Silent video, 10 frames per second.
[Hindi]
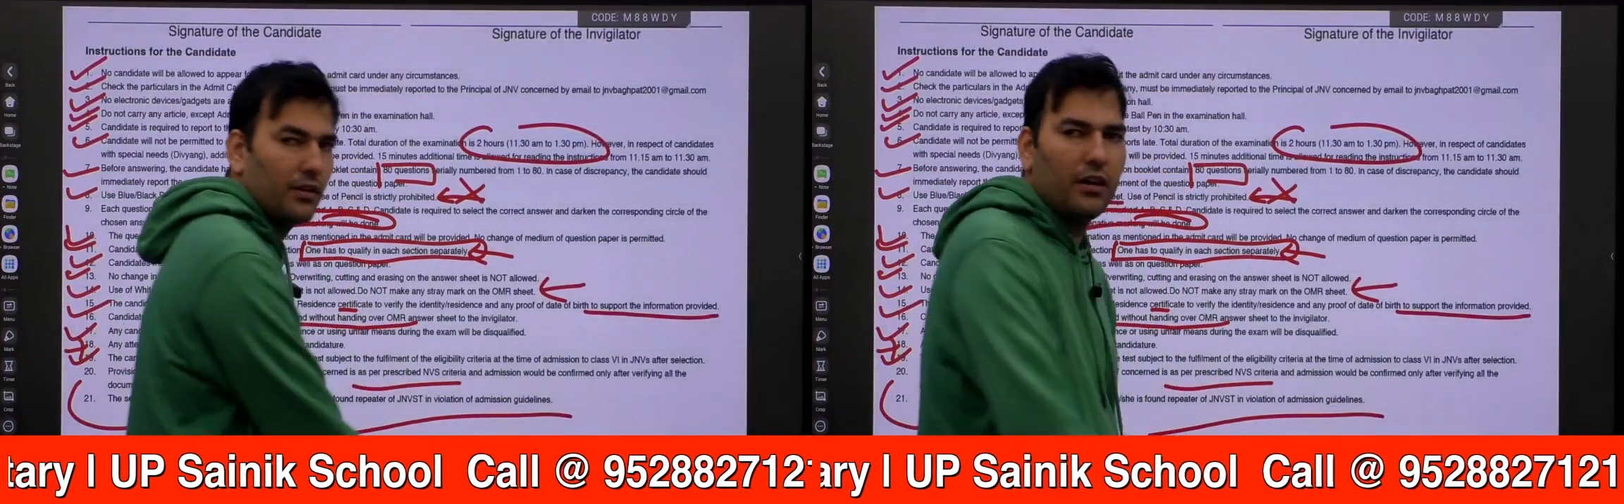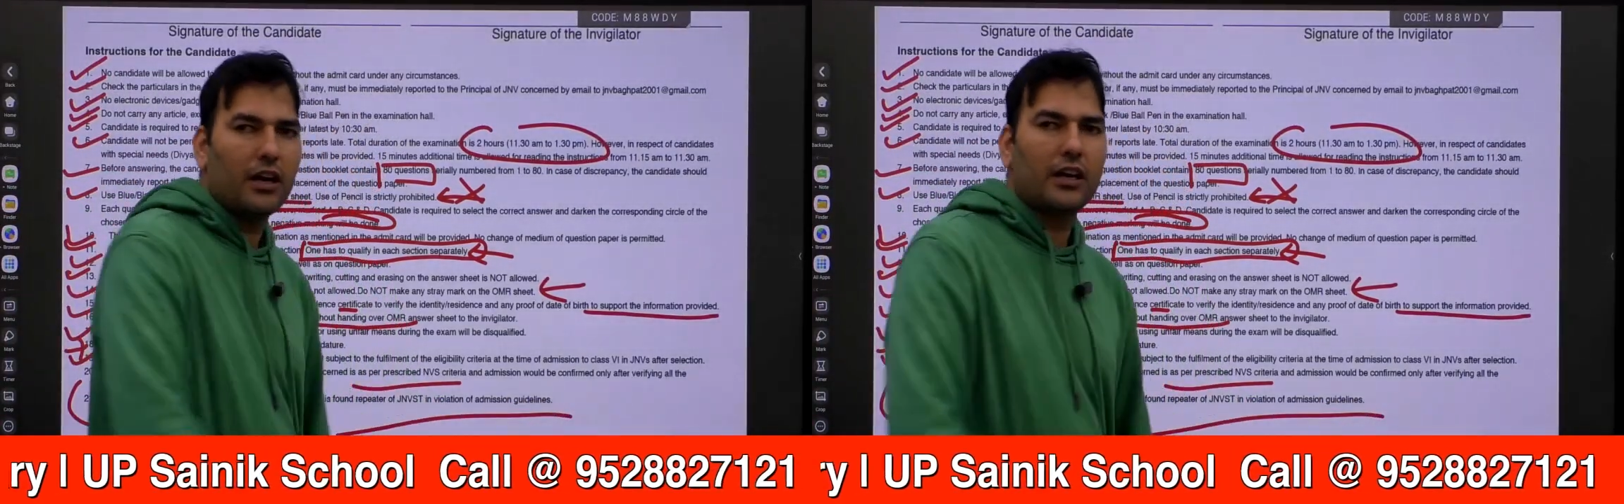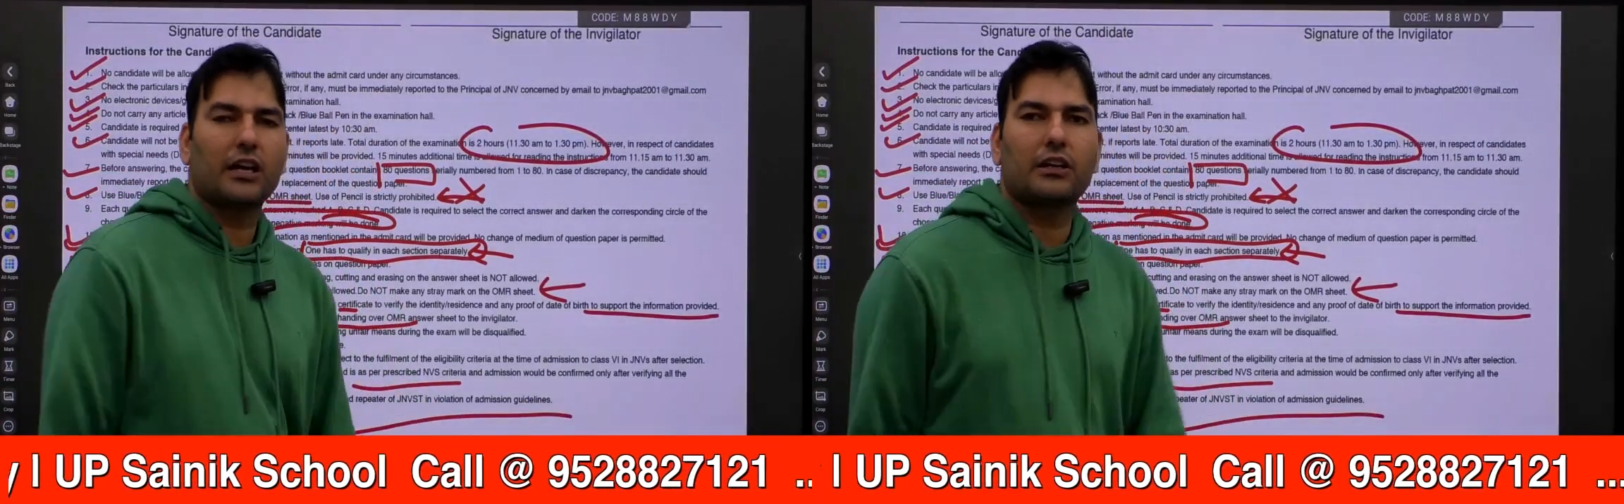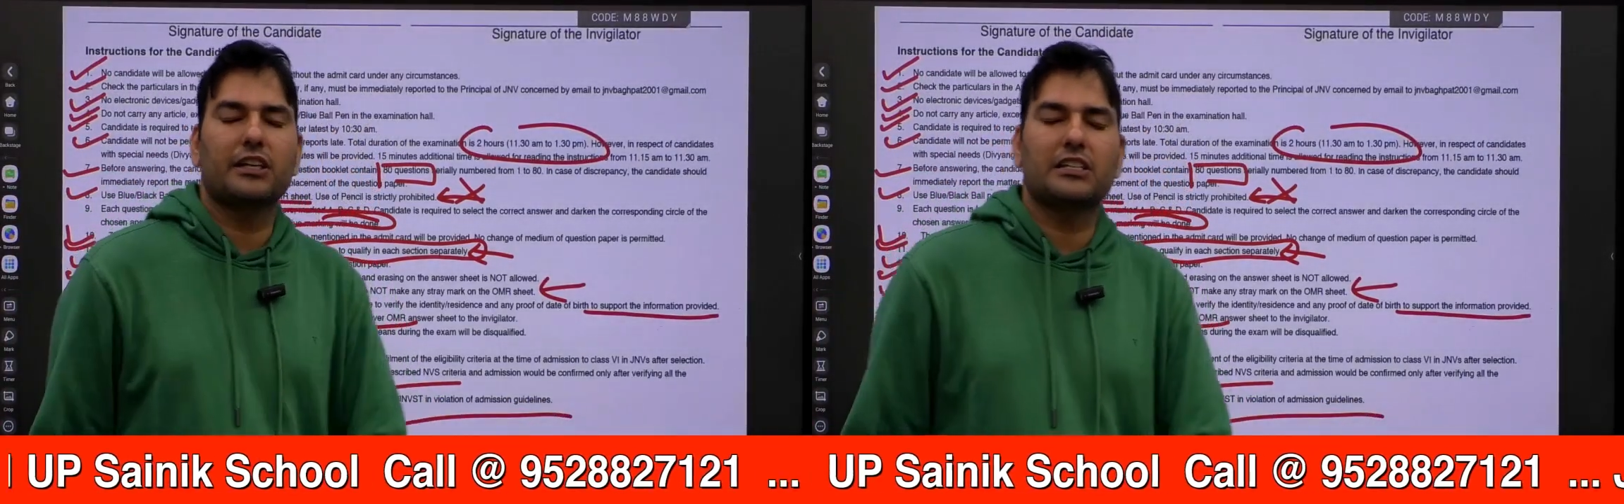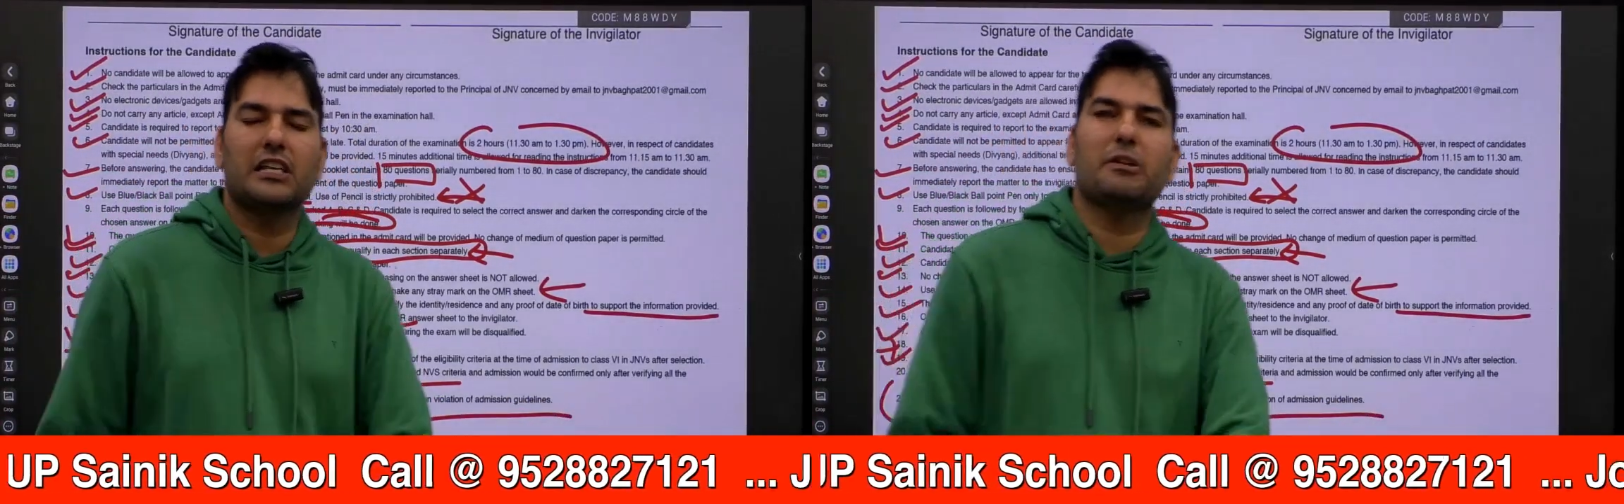अगर
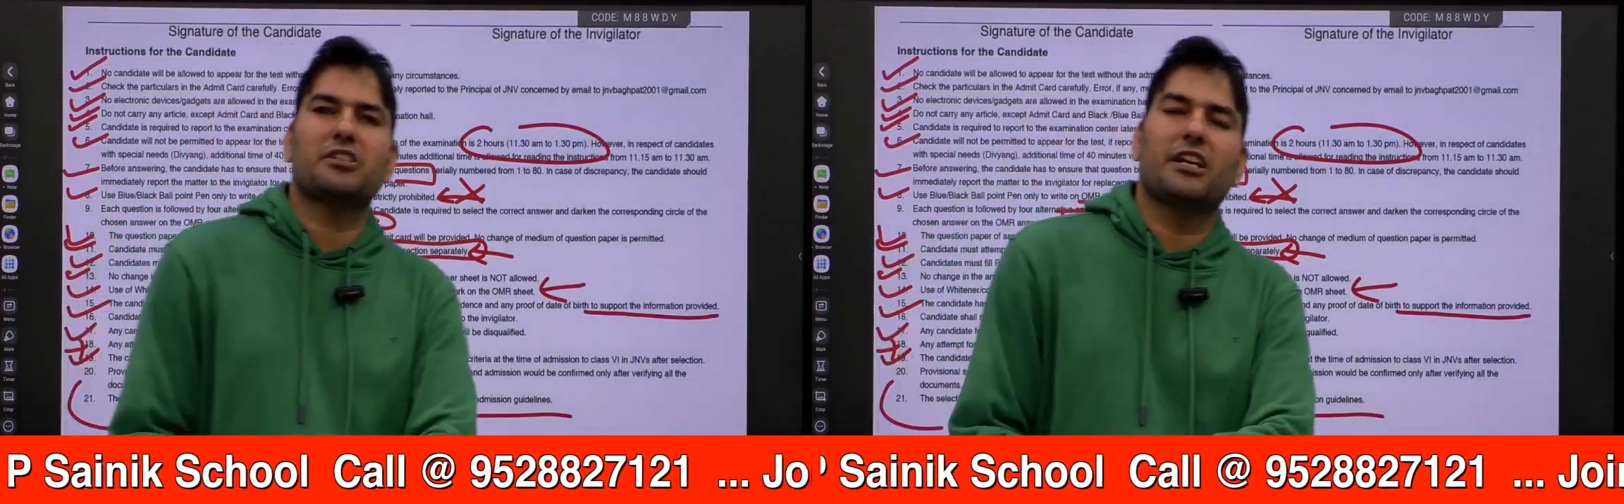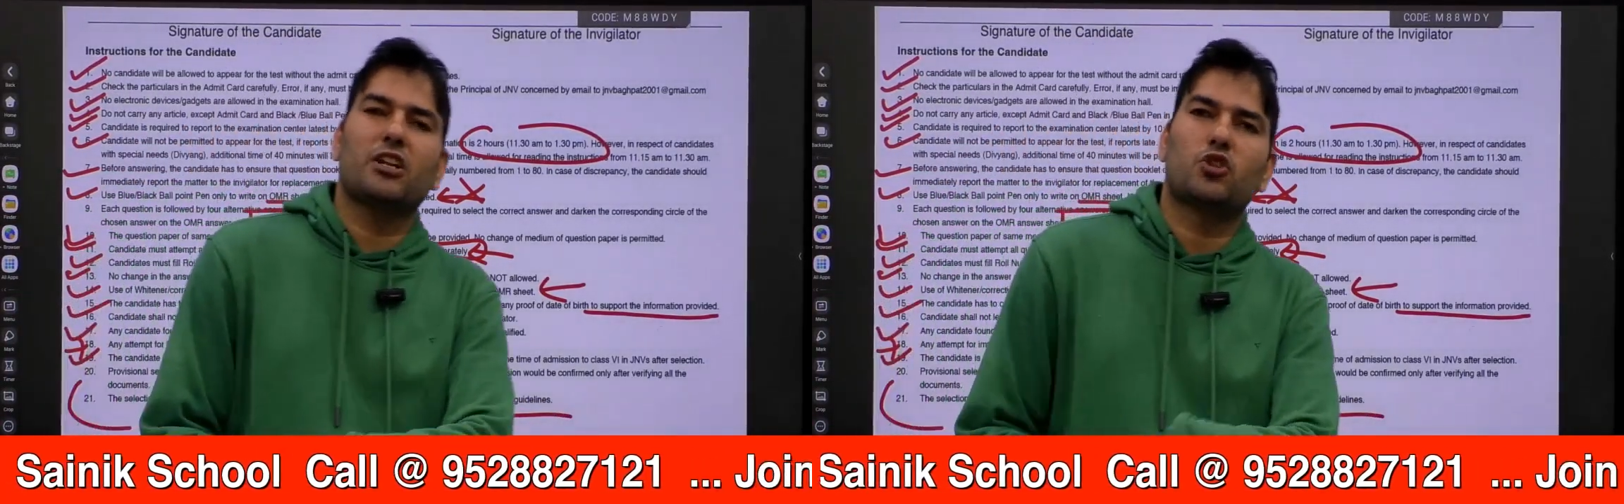किसी बच्चे ने